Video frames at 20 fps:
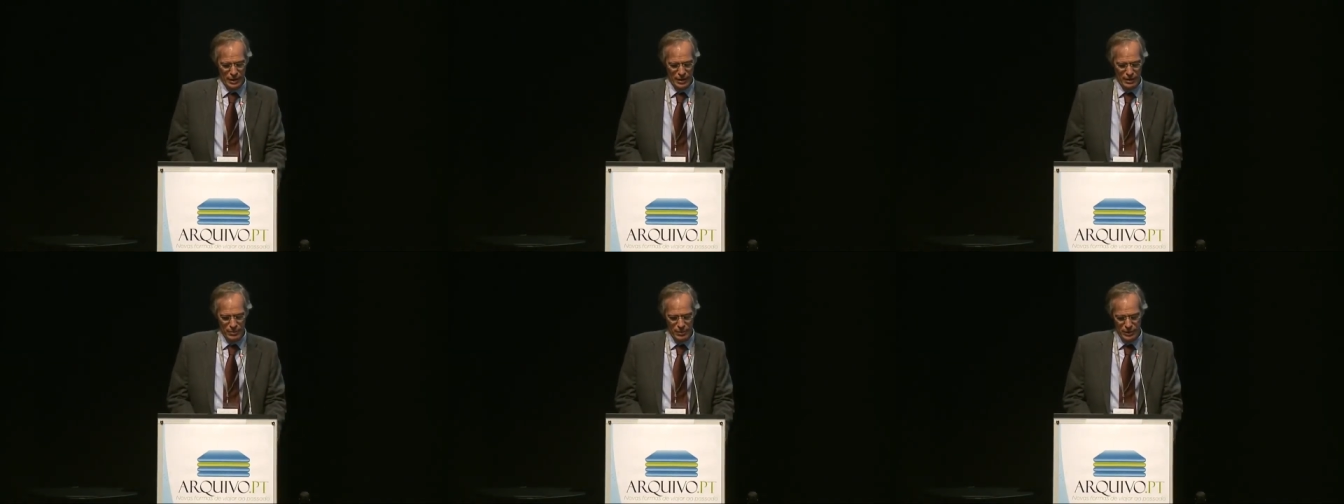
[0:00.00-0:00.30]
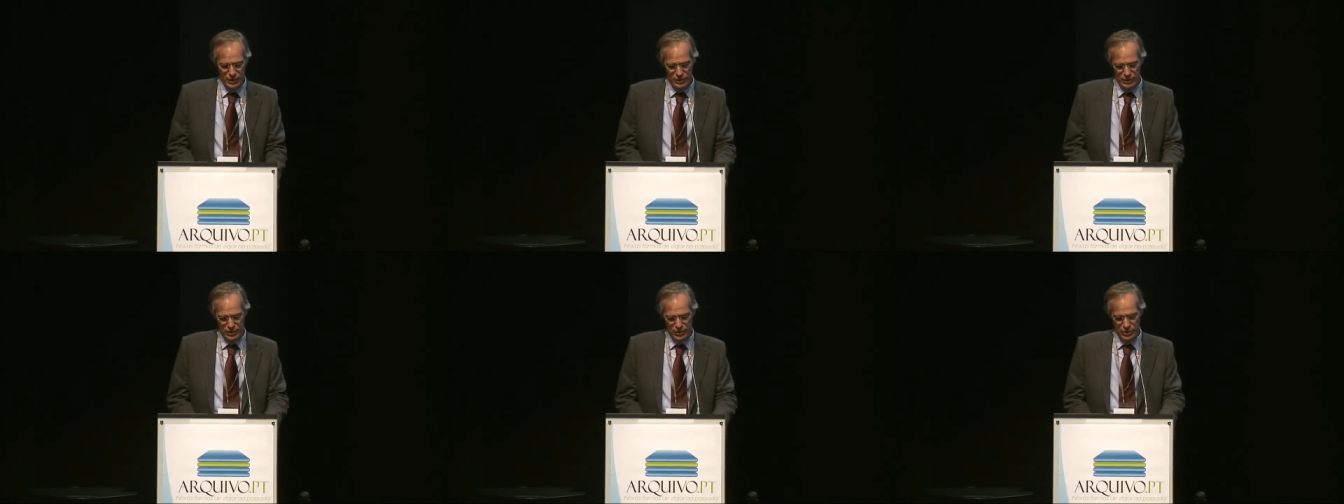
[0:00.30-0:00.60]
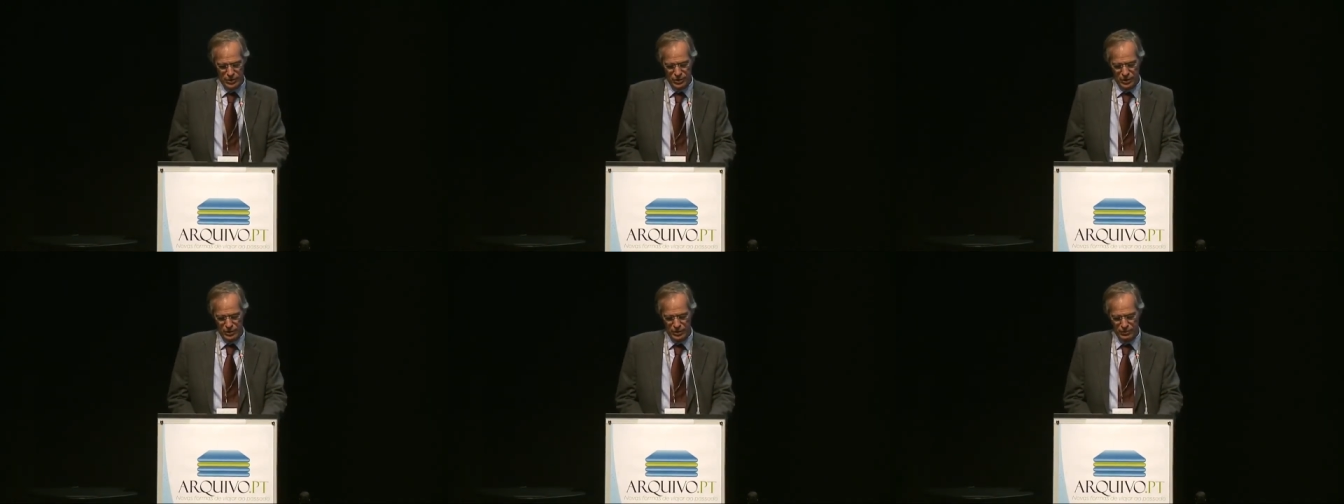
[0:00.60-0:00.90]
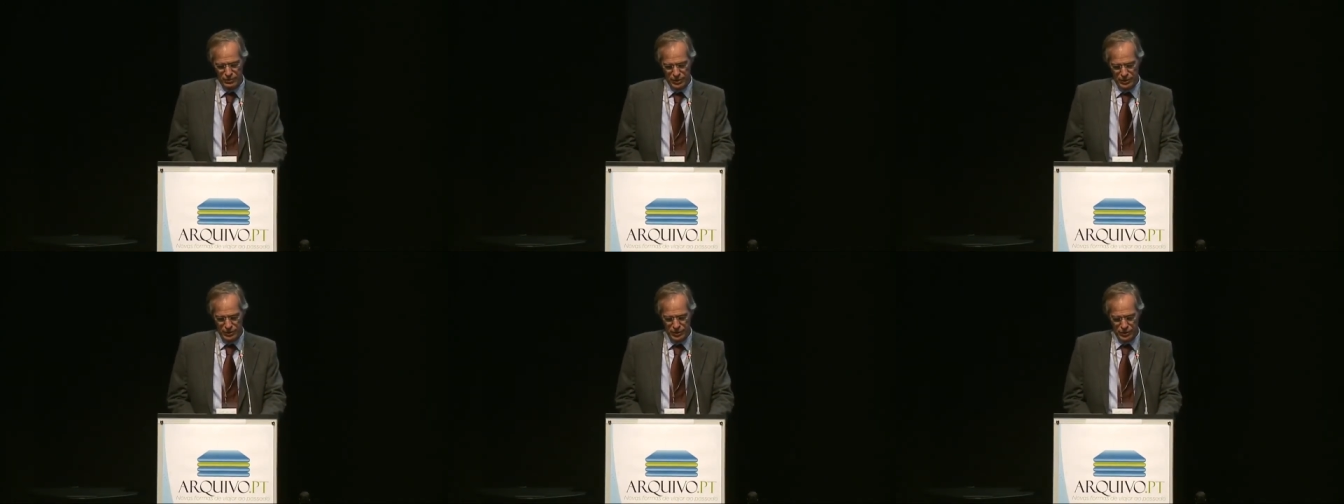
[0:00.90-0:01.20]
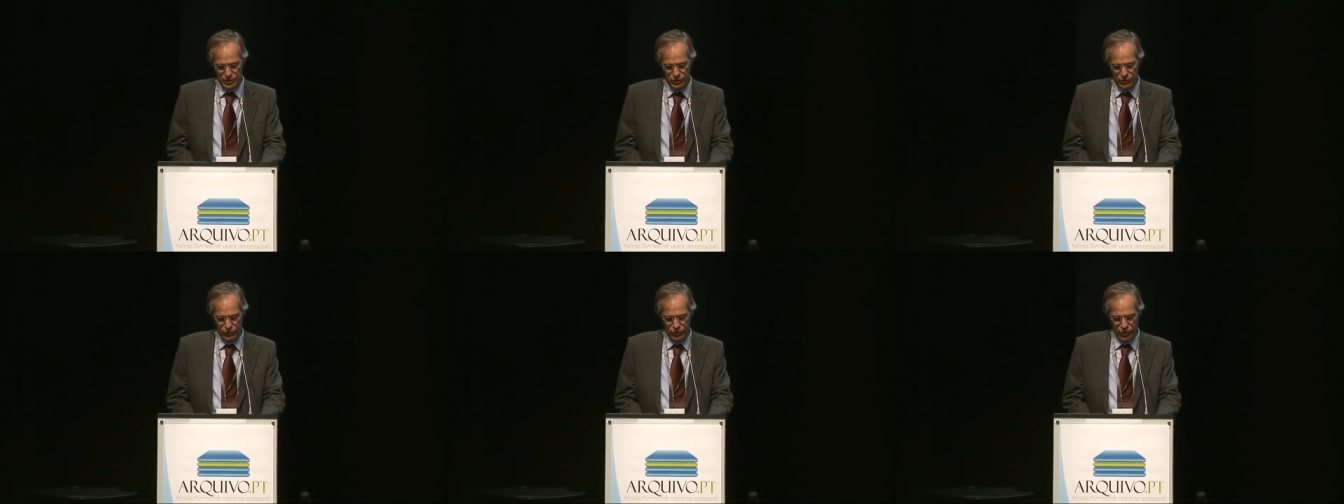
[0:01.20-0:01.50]
imensas,
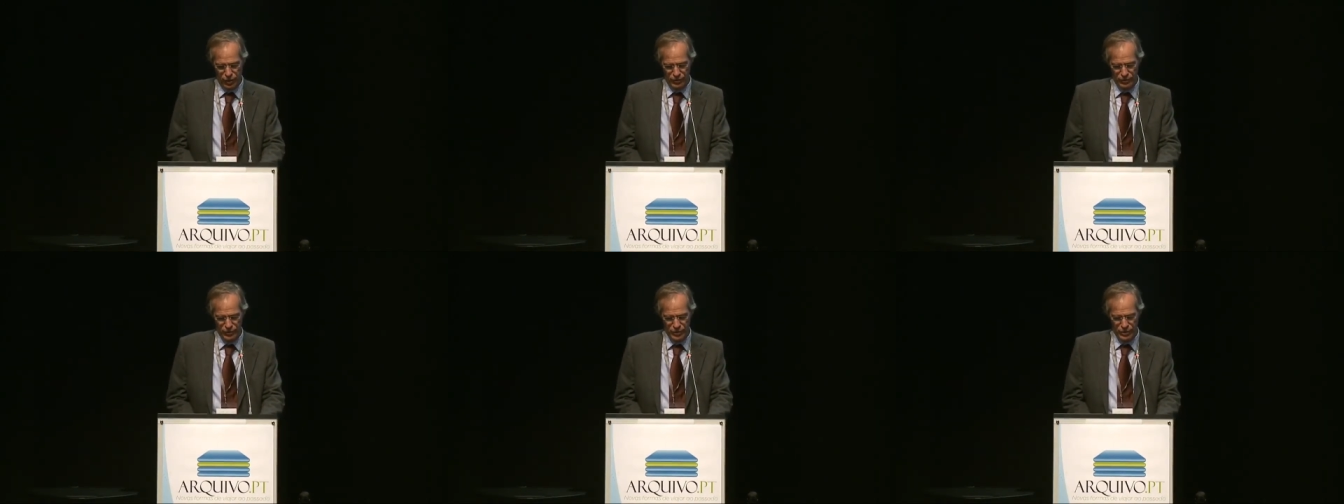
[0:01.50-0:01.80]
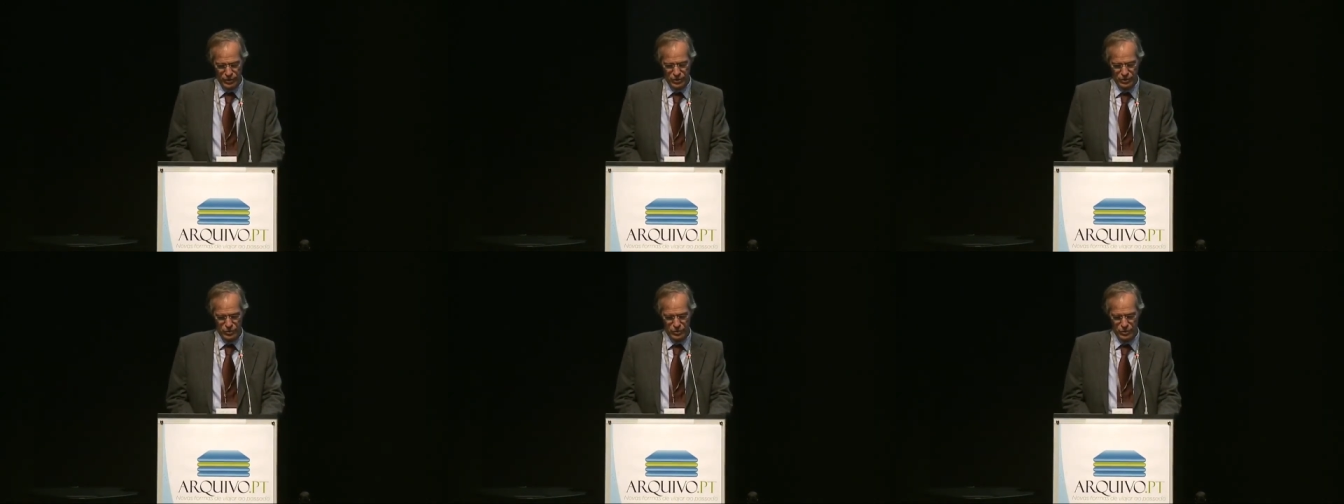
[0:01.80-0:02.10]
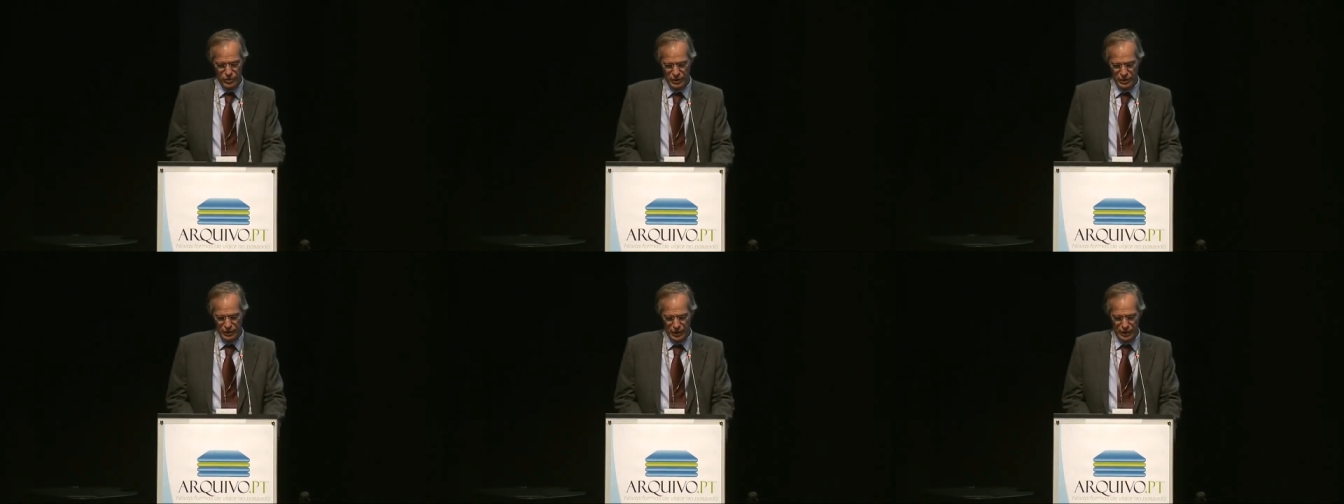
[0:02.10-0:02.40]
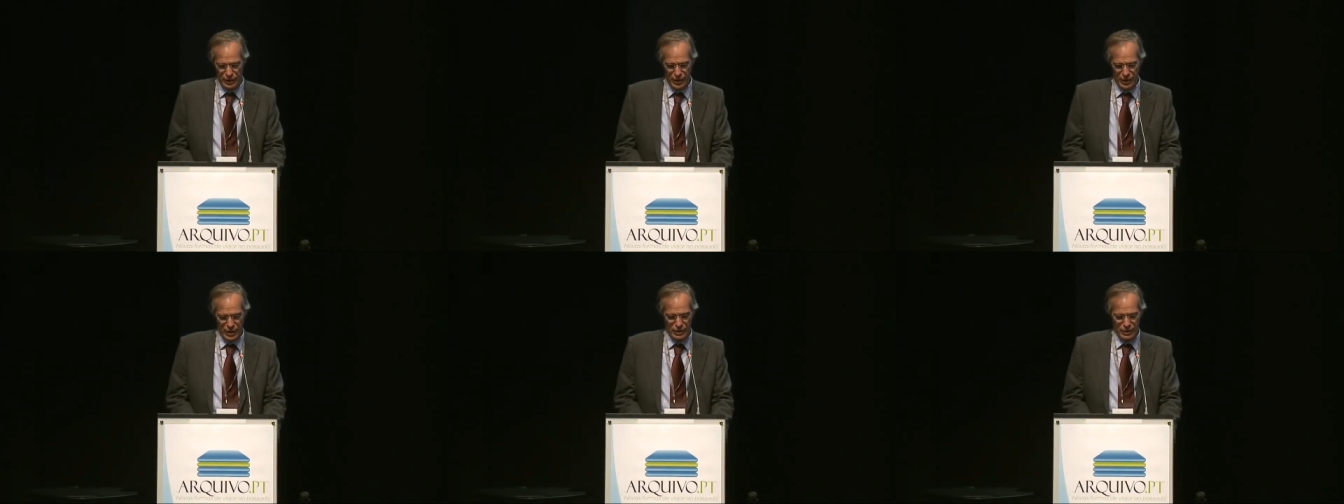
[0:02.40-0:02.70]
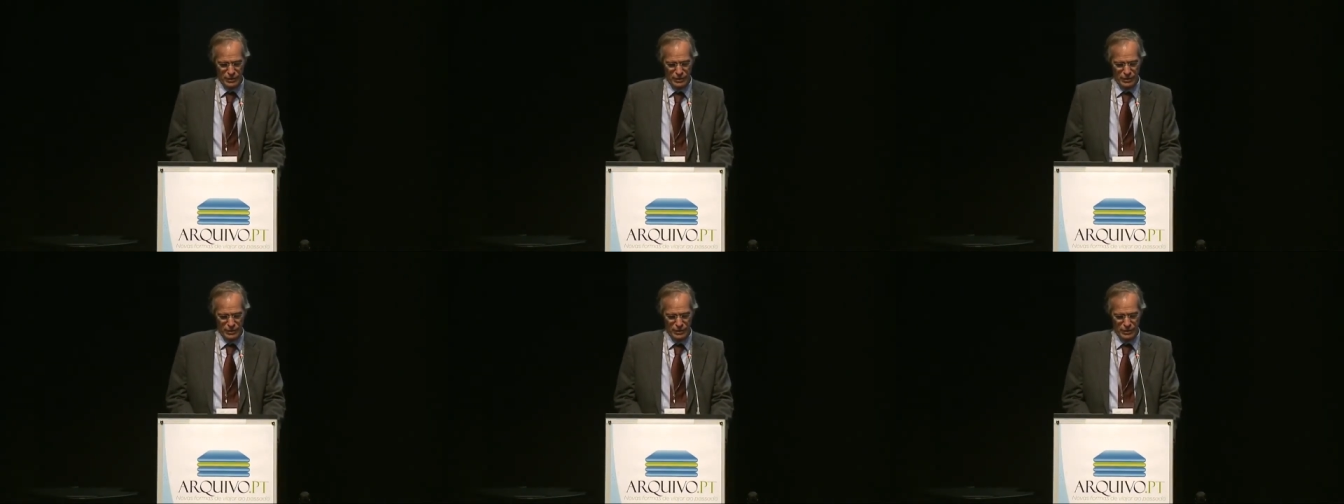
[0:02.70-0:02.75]
imensas formas de comunicar.